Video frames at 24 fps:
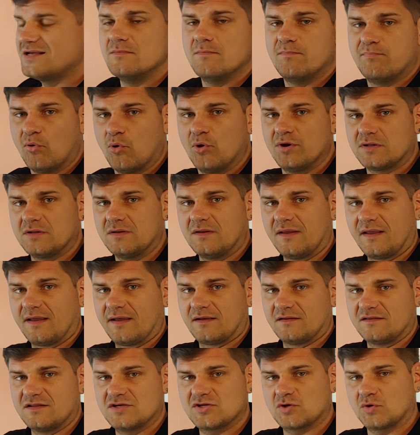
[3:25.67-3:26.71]
in
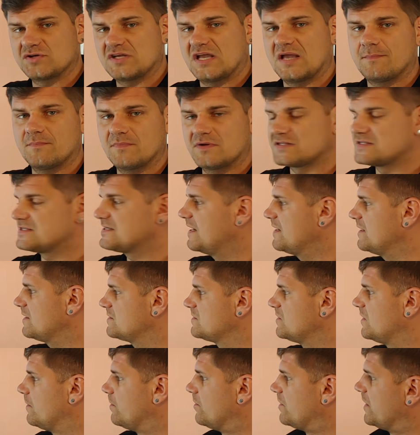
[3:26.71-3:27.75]
Bodennähe, die ich euch eben
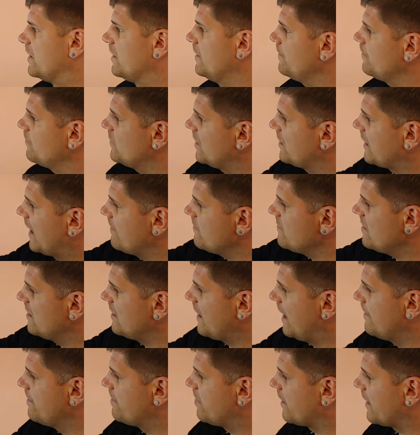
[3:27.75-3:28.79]
gezeigt habe. Ja? Dann haben wir
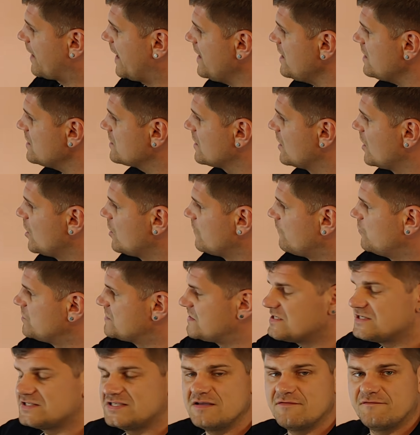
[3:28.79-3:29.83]
hier einen Bereich, wo
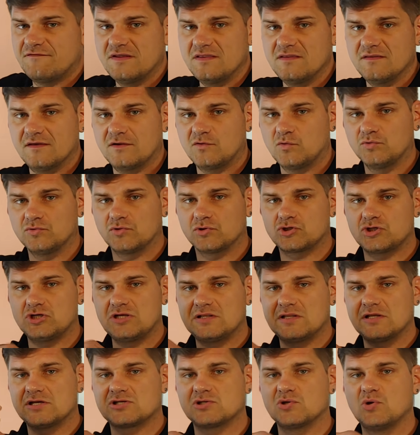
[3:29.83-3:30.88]
sich die Winde in
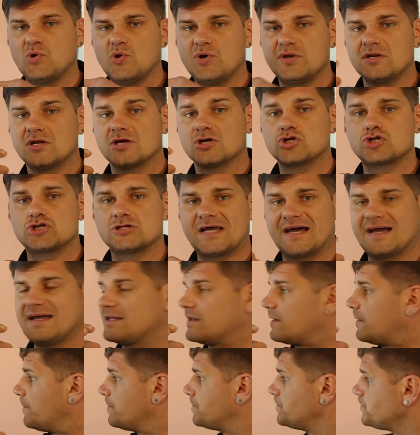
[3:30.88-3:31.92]
unterschiedlichen Höhen
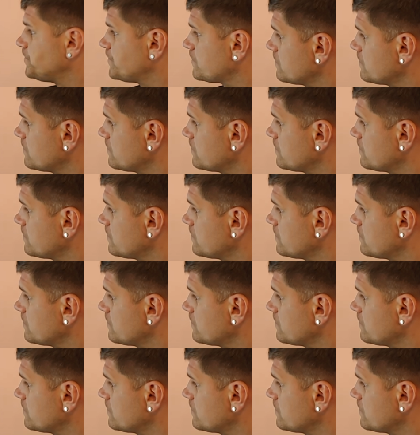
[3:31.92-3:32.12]
schneiden.